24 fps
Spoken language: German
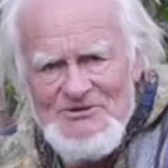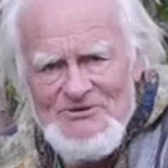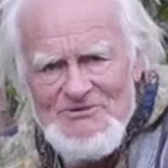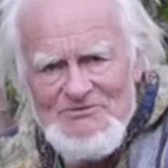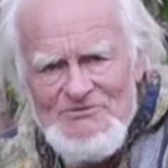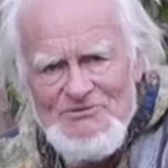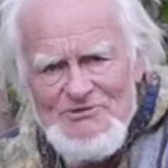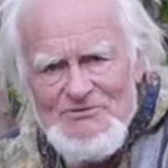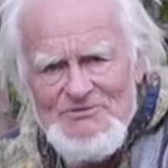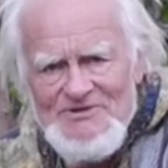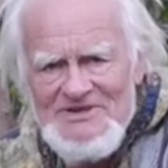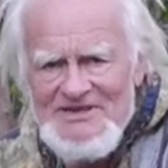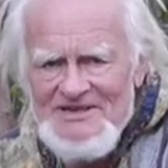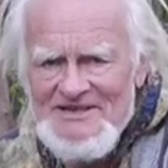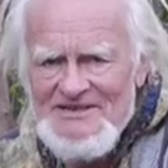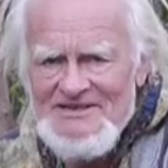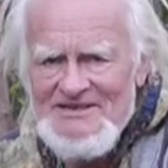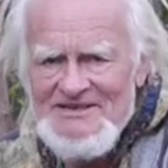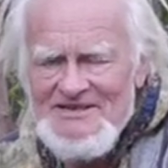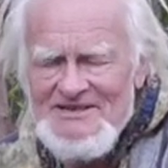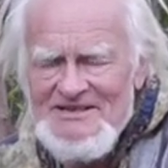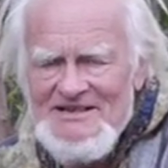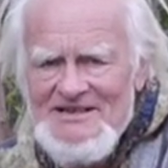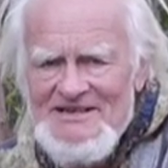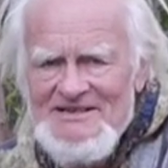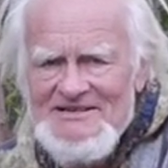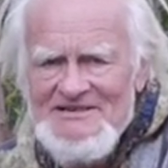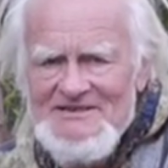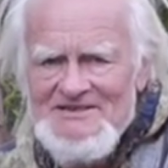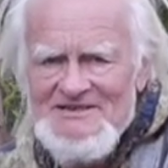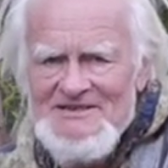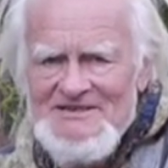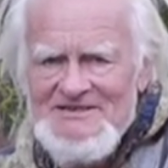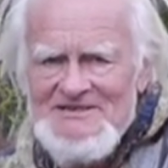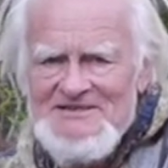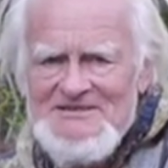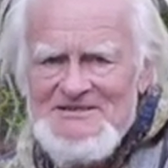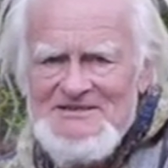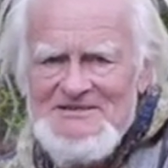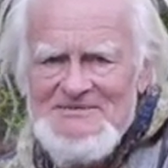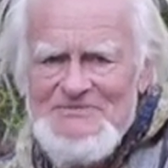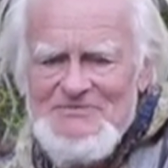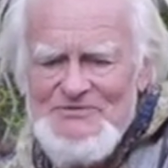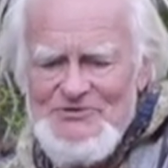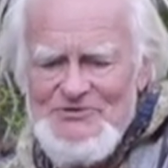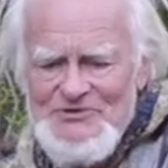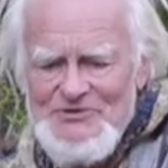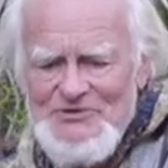und wo wir dann erkennen, dass es
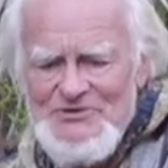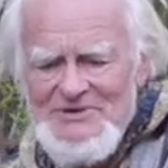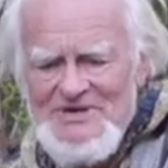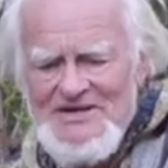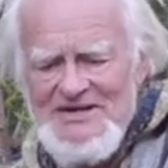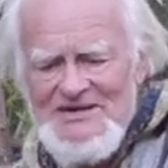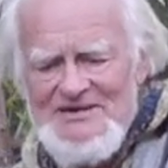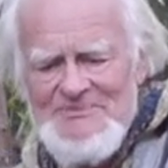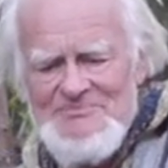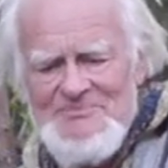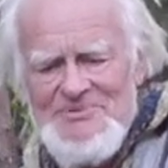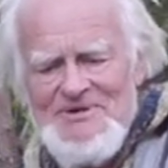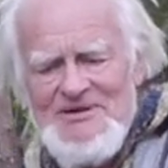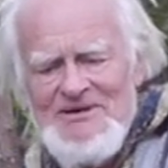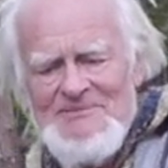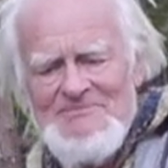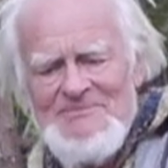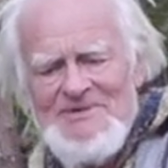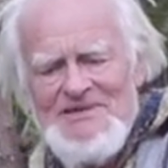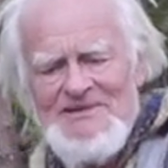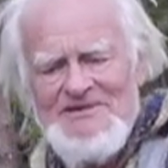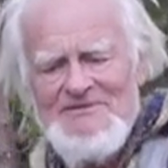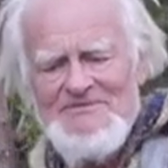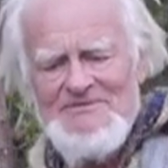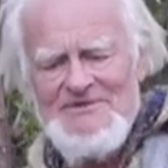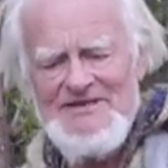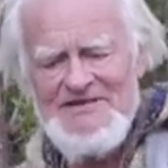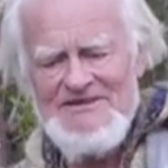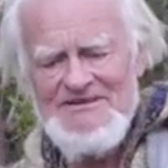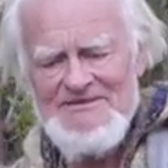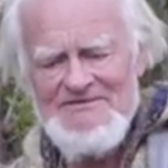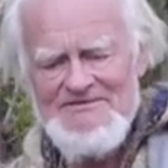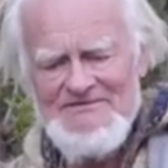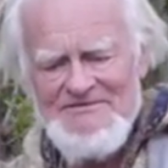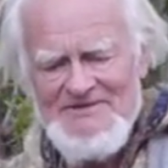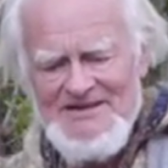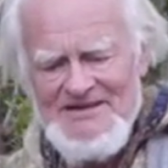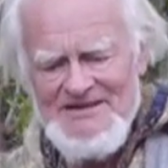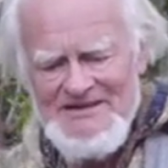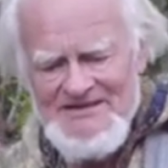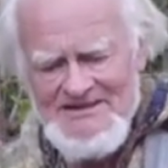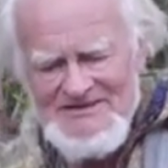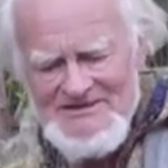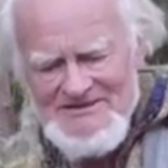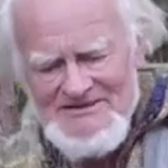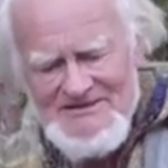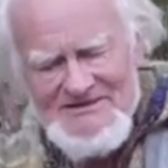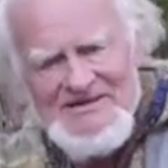im Frühjahr ein paar mehr werden,
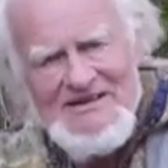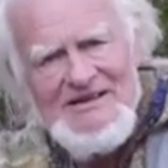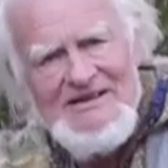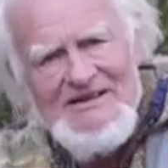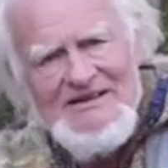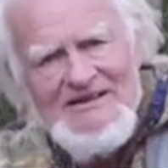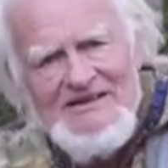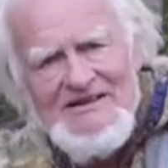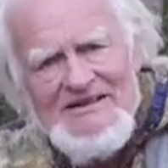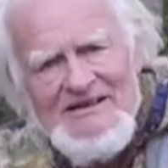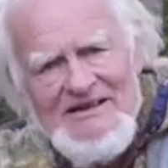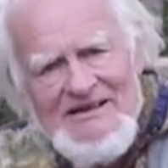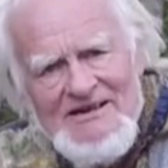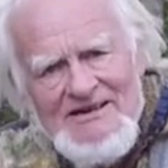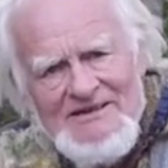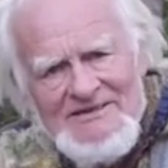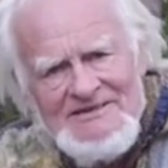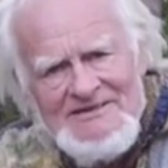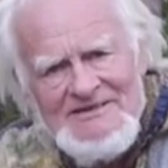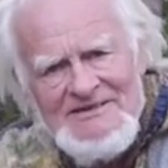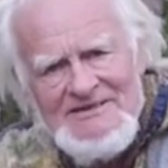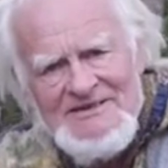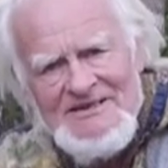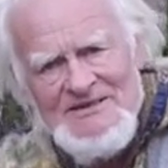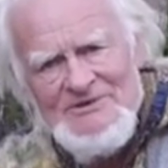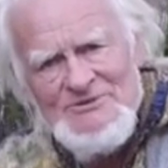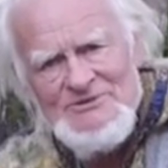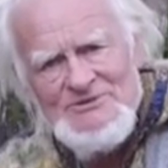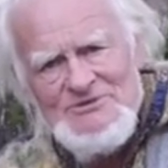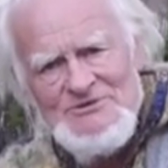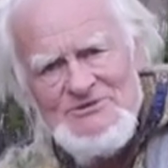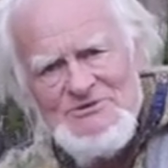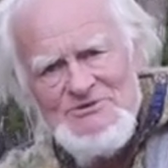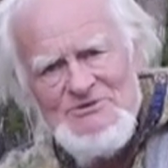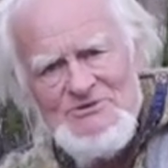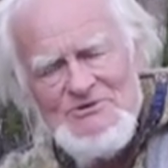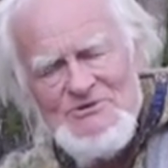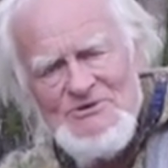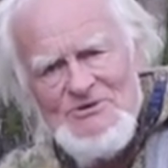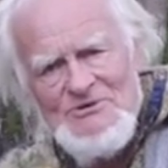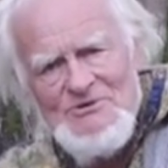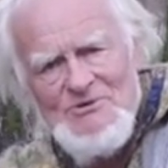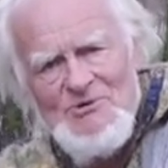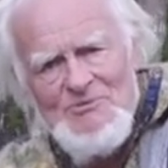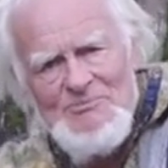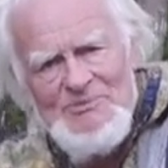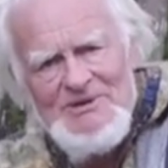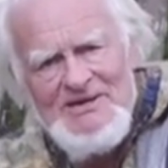weil Arten aus
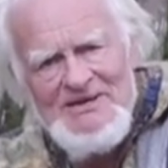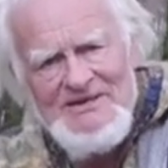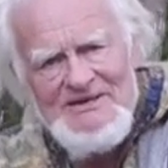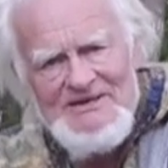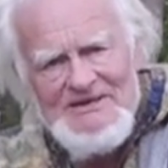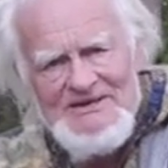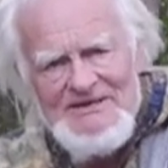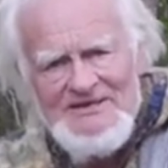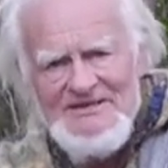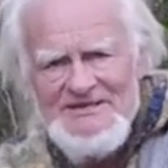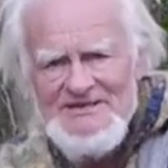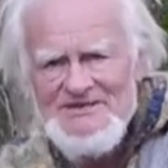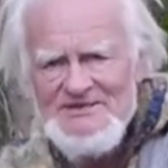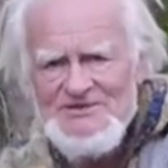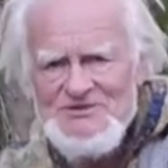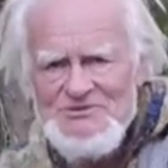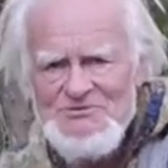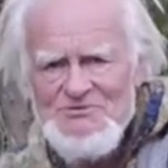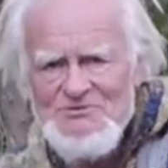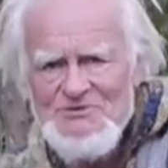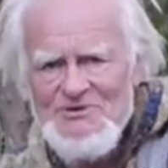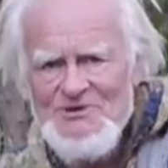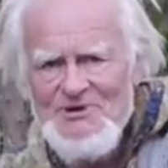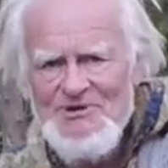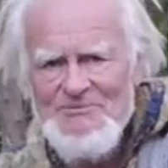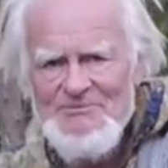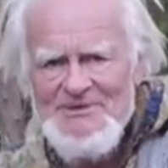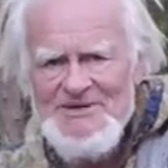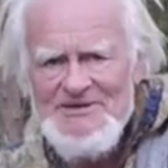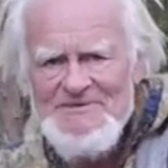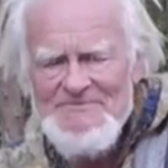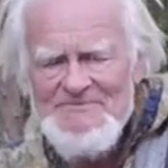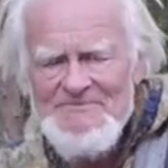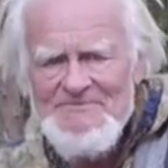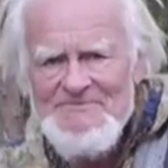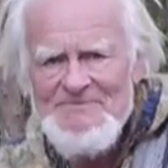Südeuropa hinzukommen,